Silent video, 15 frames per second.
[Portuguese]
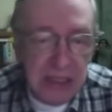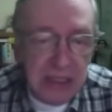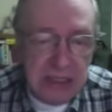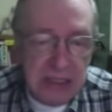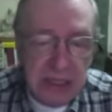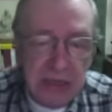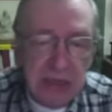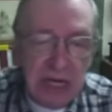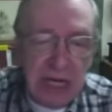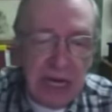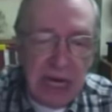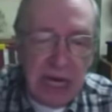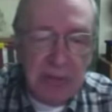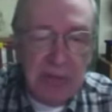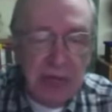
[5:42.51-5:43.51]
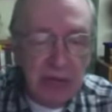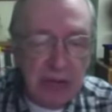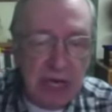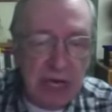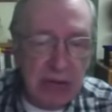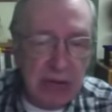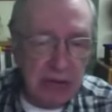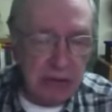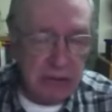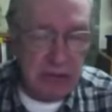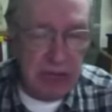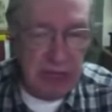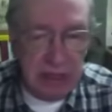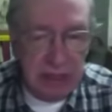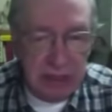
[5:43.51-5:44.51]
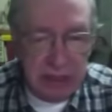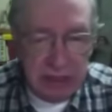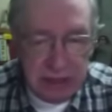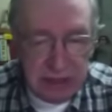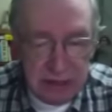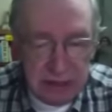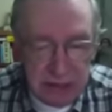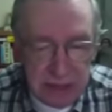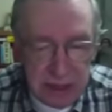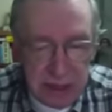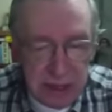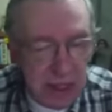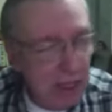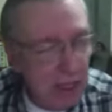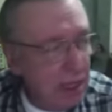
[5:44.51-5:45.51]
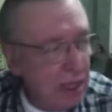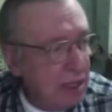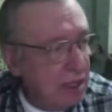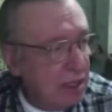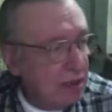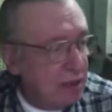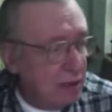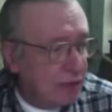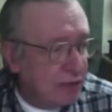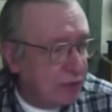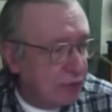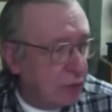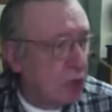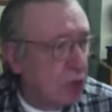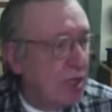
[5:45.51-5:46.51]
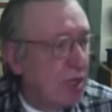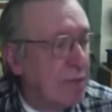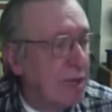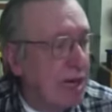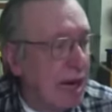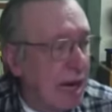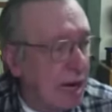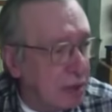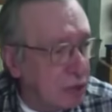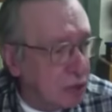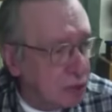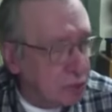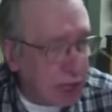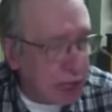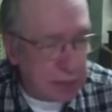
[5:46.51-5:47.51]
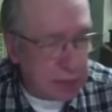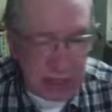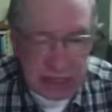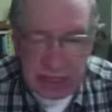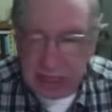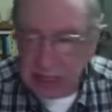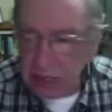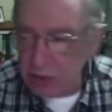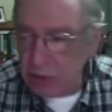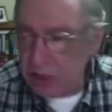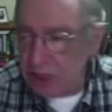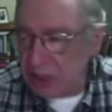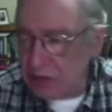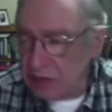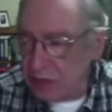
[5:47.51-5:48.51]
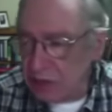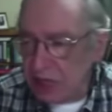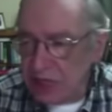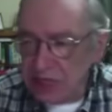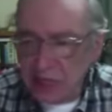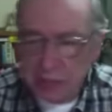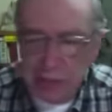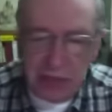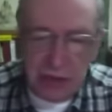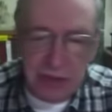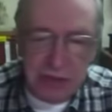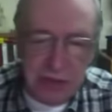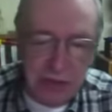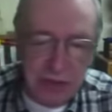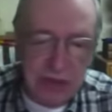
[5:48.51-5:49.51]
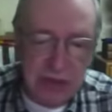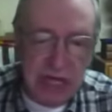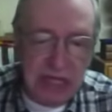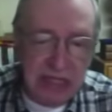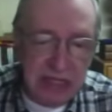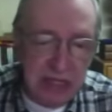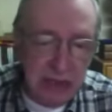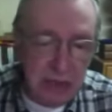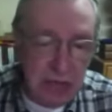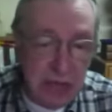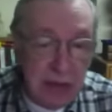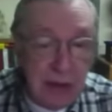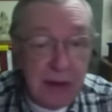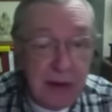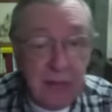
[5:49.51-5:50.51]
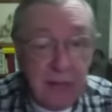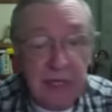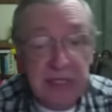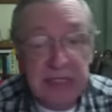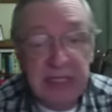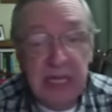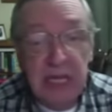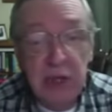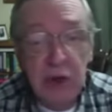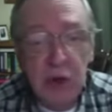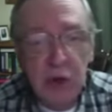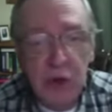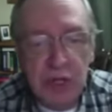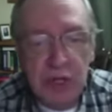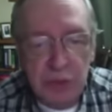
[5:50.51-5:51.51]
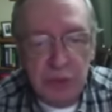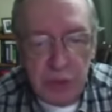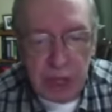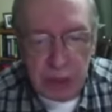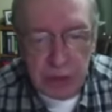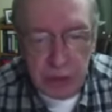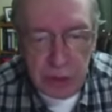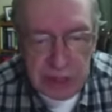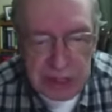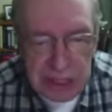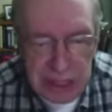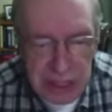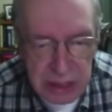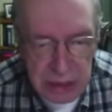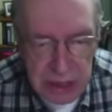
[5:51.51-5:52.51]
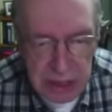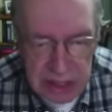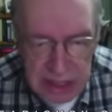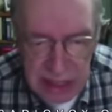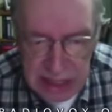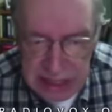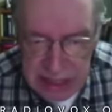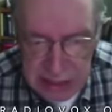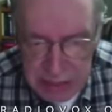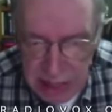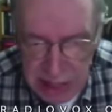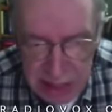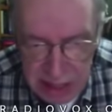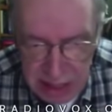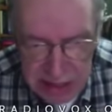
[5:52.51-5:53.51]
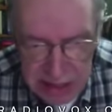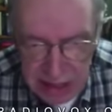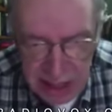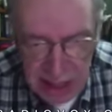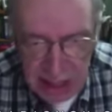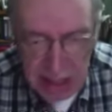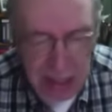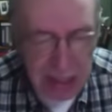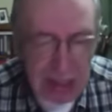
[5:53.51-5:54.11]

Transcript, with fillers: estão lá há meio século. Né? E foram liberados para pesquisadores internacionais há mais ou menos uns 10 anos, mas nenhum historiador brasileiro quis lá saber, quis lá